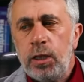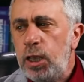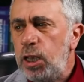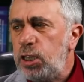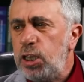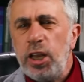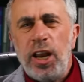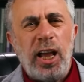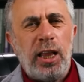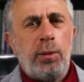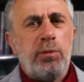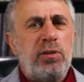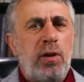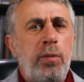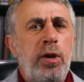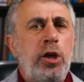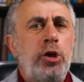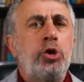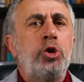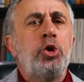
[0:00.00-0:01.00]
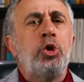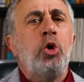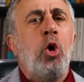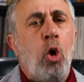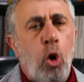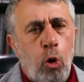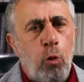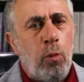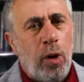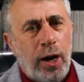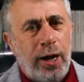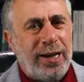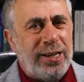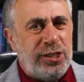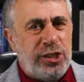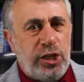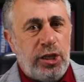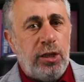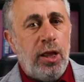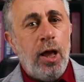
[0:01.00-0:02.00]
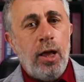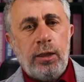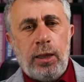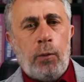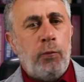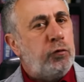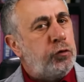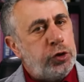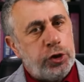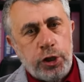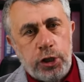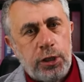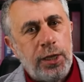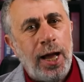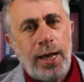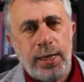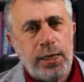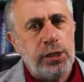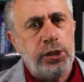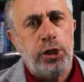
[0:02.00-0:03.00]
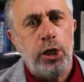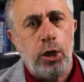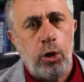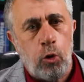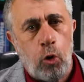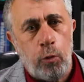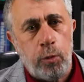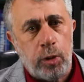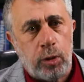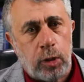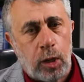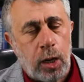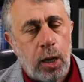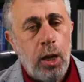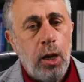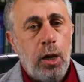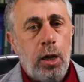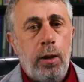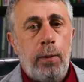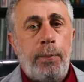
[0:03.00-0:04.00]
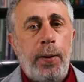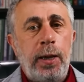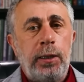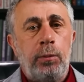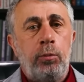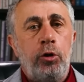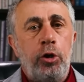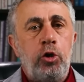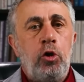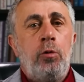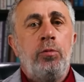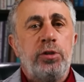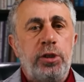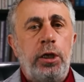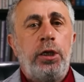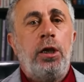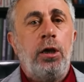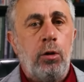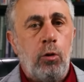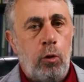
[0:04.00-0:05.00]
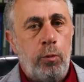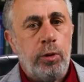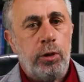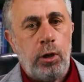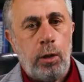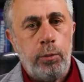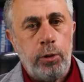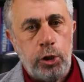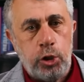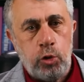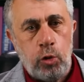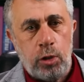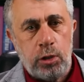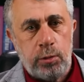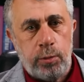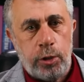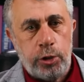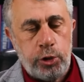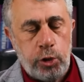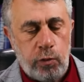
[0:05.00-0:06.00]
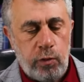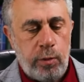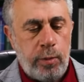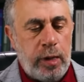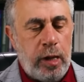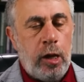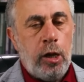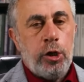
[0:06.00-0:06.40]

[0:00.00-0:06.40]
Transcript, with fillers: Если рядом с вами есть зоомагазин, там всегда есть гигрометры. Поэтому идем за гигрометром. Еще раз обращаю внимание.